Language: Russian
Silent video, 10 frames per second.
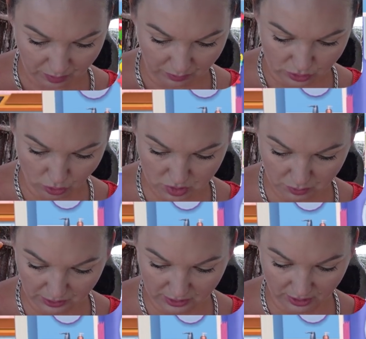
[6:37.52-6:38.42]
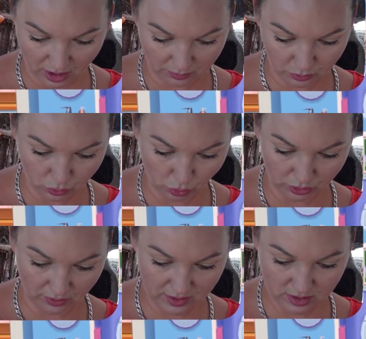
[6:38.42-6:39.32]
Пойдемте поиграем. Ну,
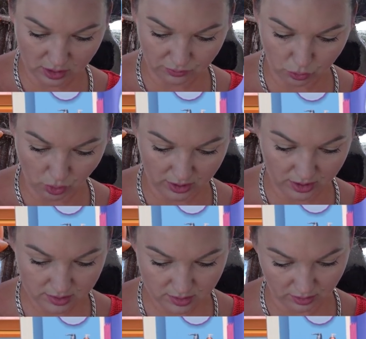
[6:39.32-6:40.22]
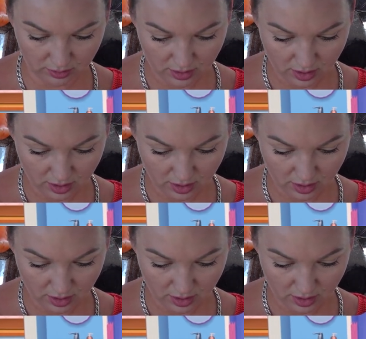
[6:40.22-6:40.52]
только давайте не в туалете